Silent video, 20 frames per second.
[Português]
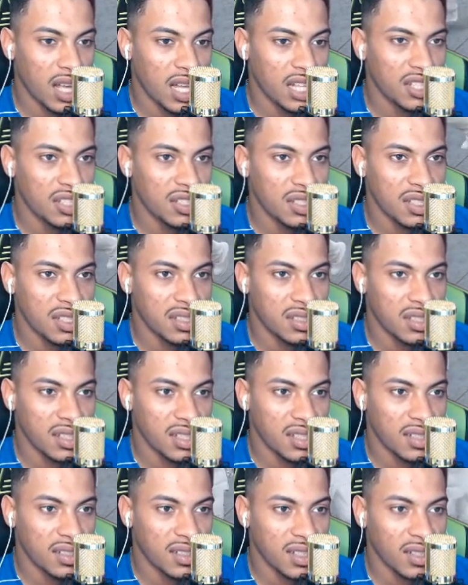interessante.
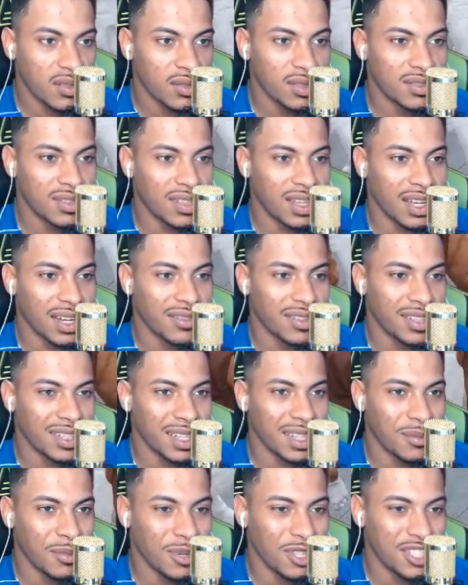Assim. Os caras vendendo a
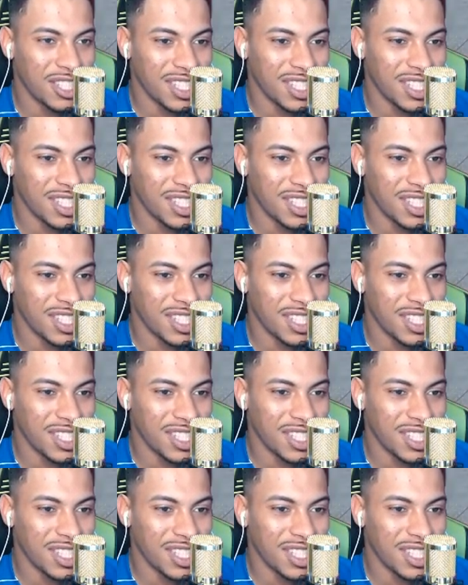motinha aqui